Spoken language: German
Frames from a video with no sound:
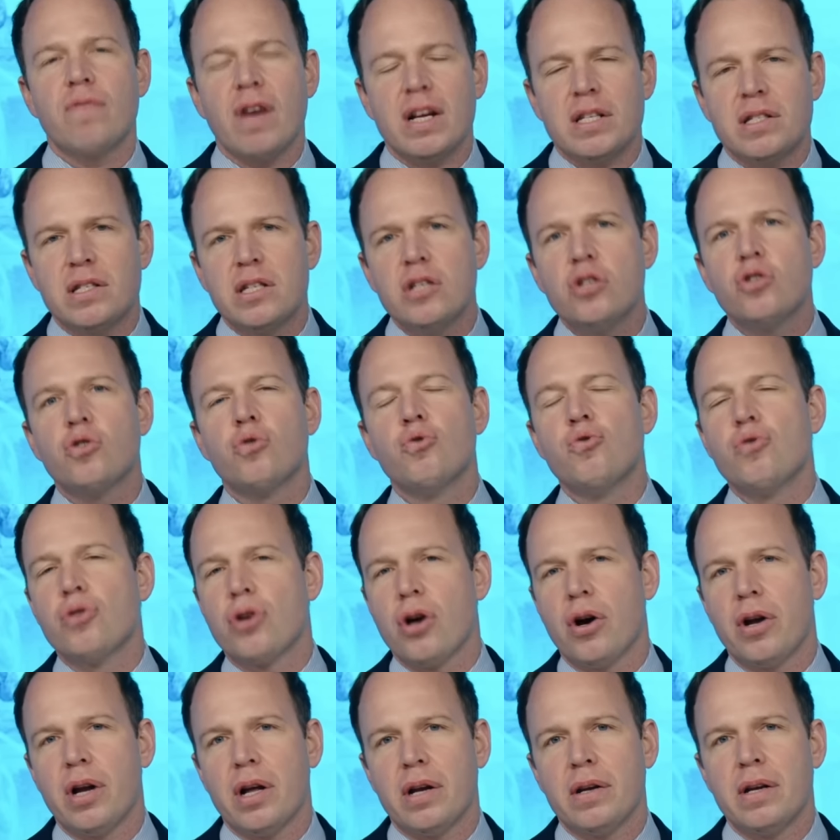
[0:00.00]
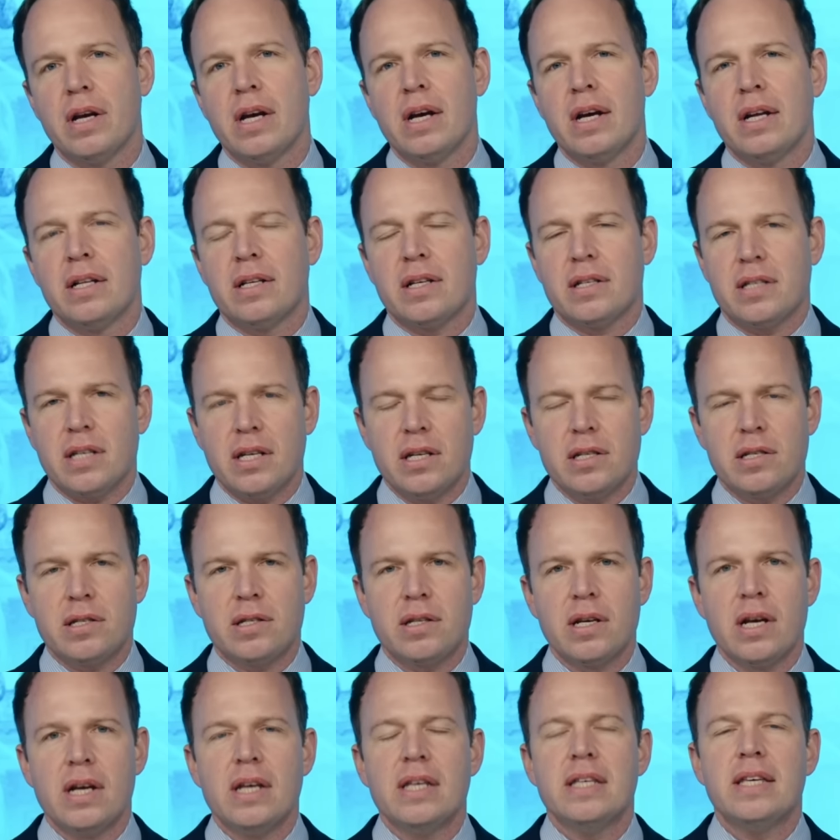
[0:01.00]
was sie tun können, das
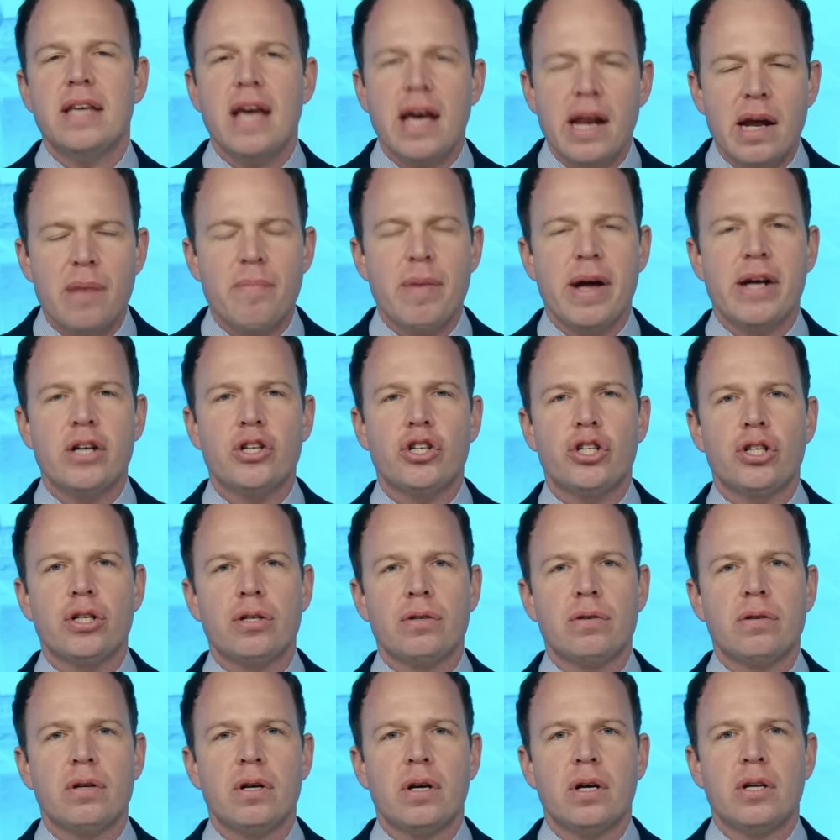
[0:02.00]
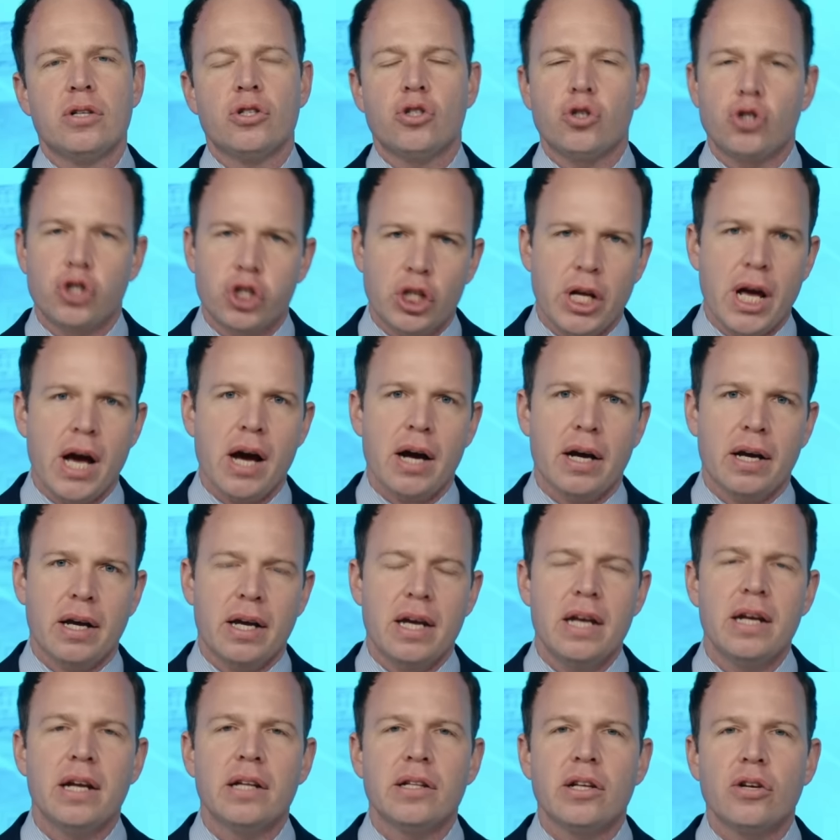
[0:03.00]
ist, jene Menschen zu stärken,
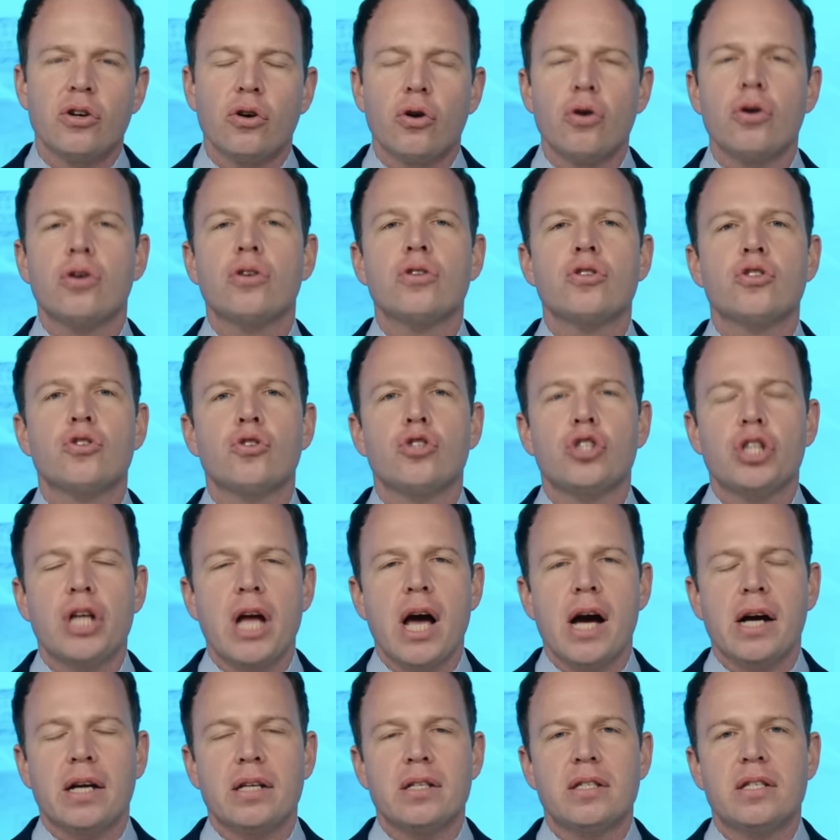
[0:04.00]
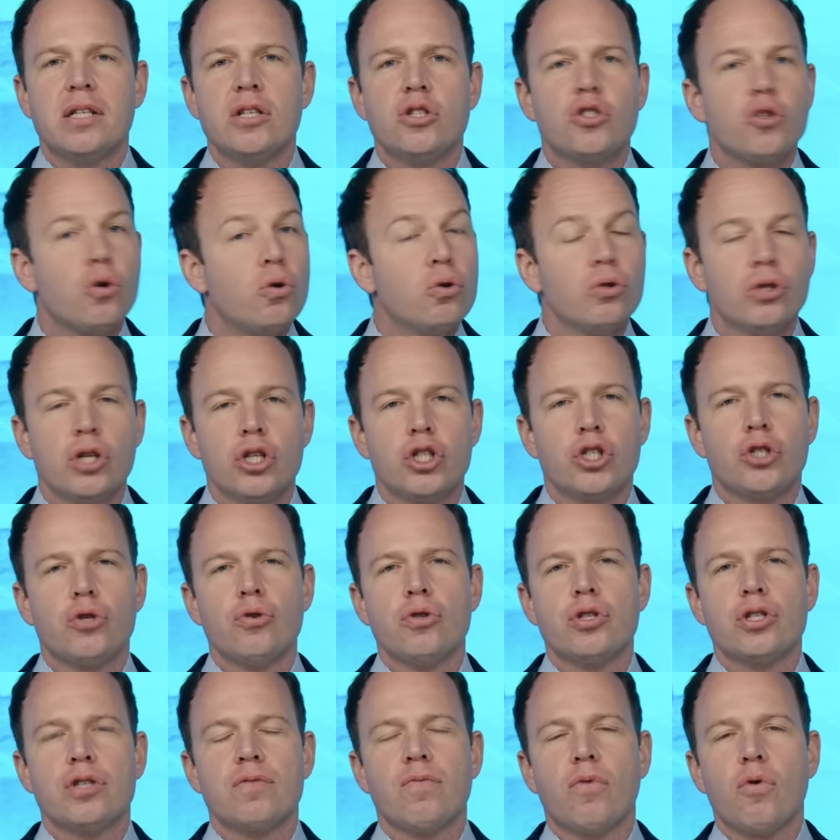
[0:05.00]
ihnen den Rücken zu stärken, sie zu
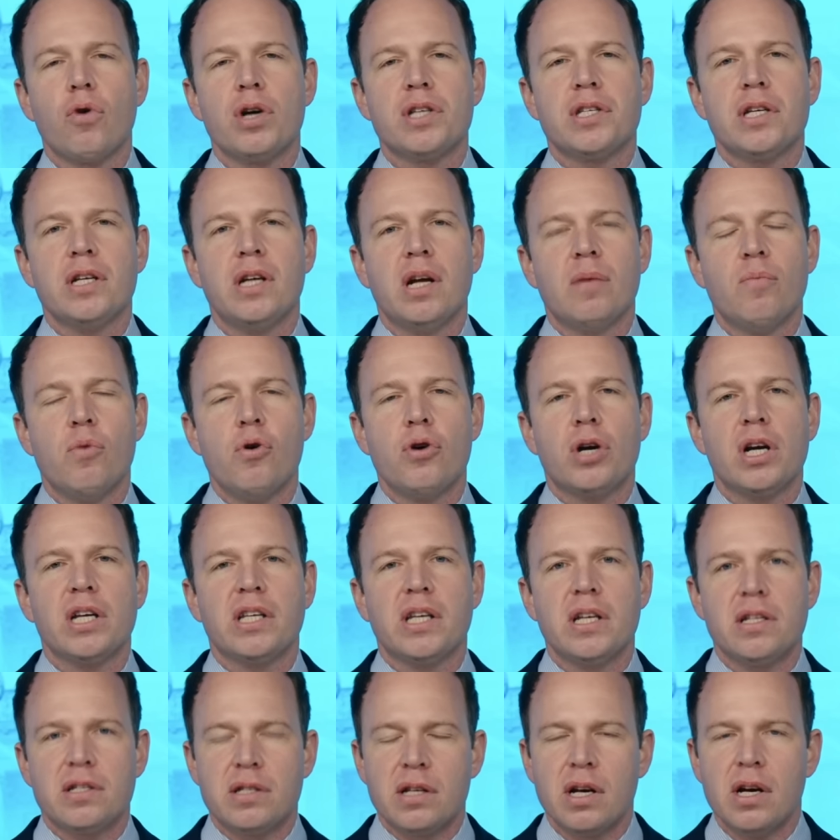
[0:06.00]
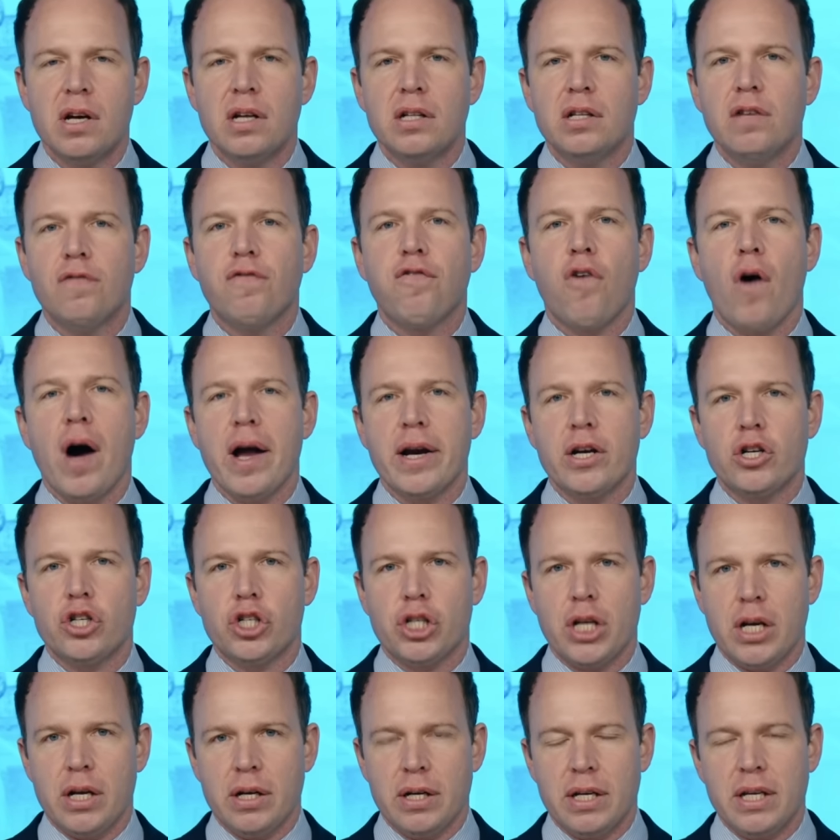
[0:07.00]
unterstützen, wo es ihnen möglich ist, die vorne
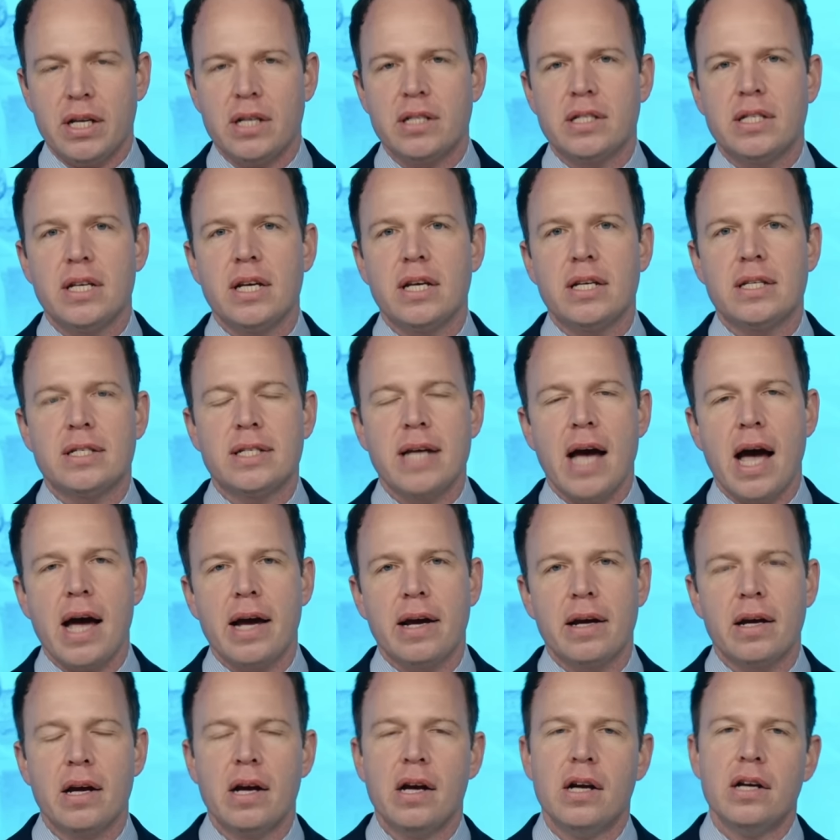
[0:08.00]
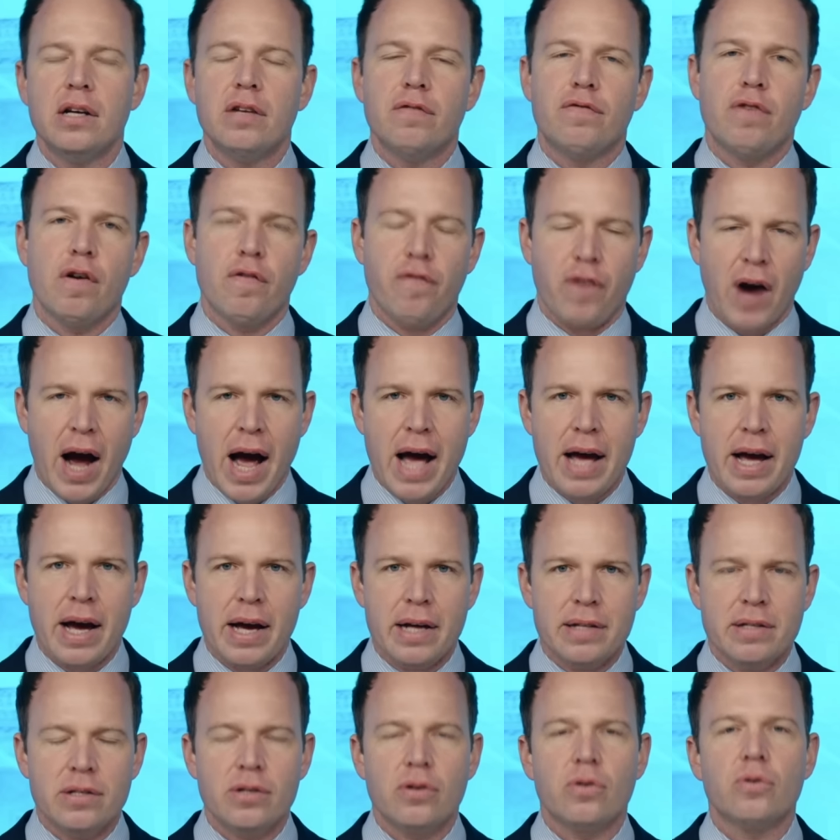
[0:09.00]
stehen, die Gesicht zeigen, die für
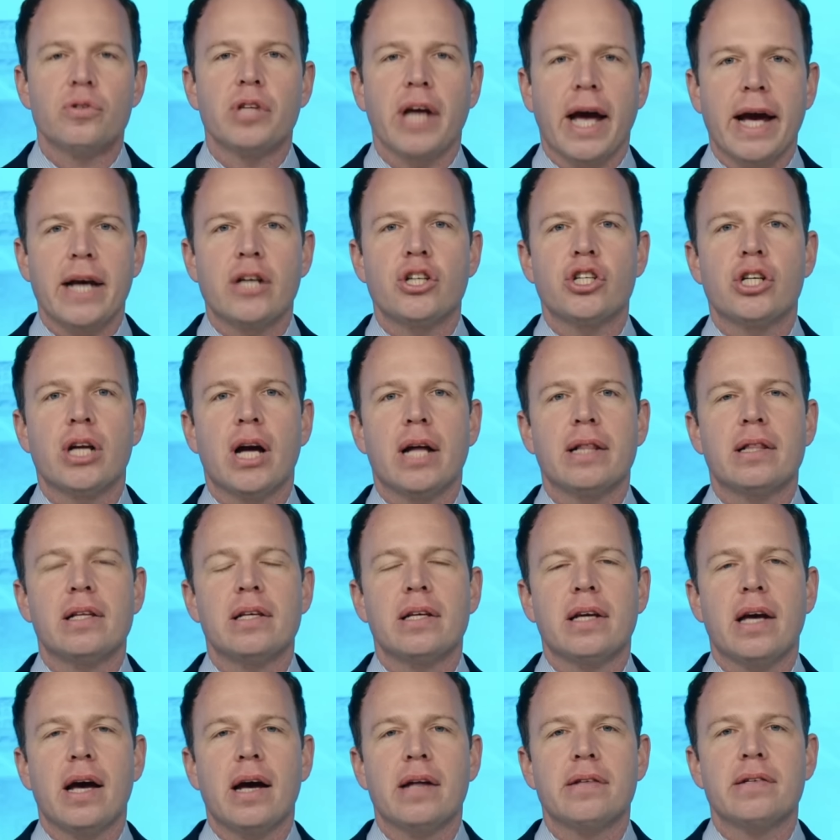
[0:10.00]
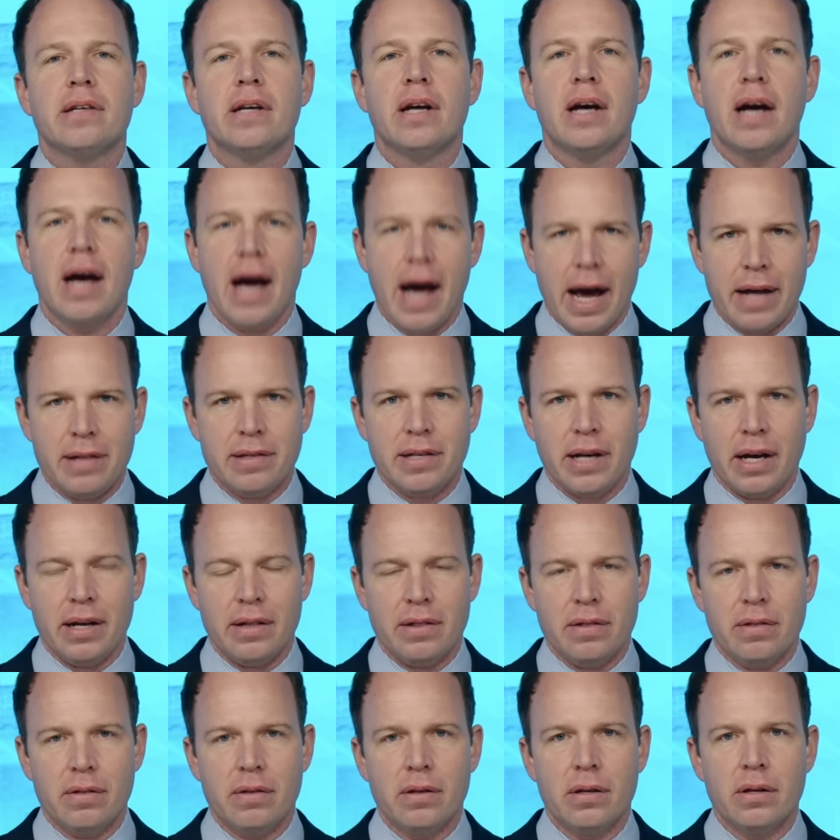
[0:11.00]
Freiheit und Rechtsstaatlichkeit
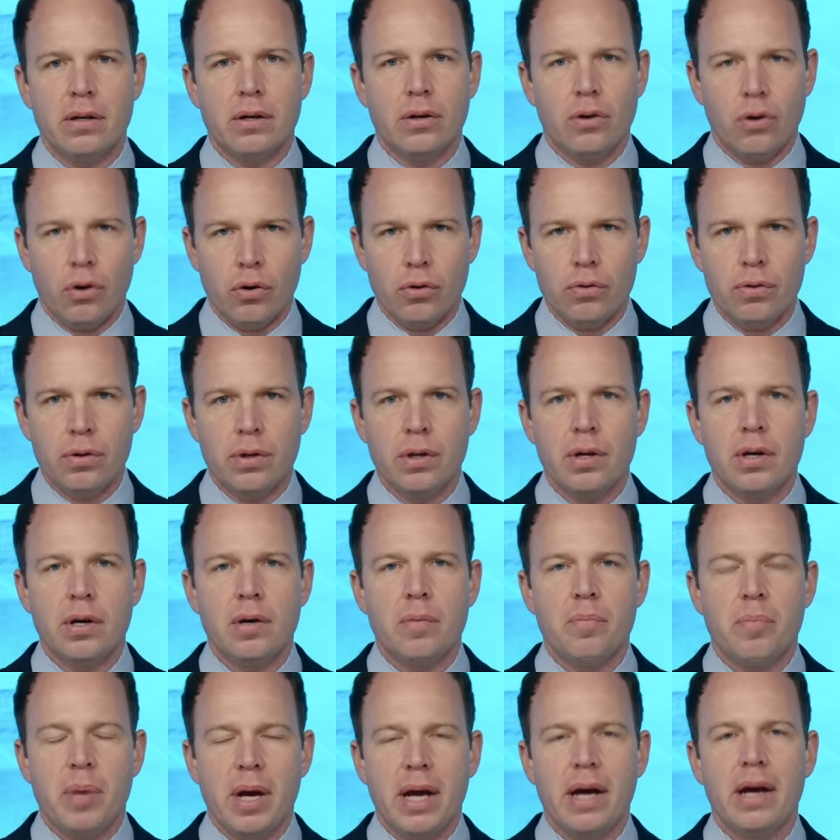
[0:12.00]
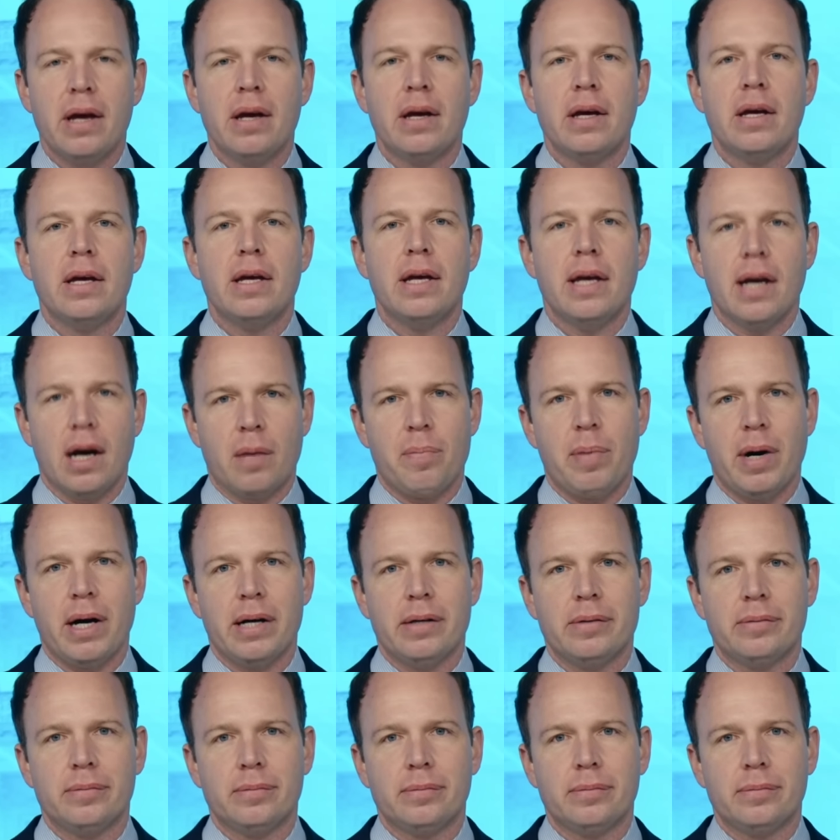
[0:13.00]
eintreten. Unbeirrbar.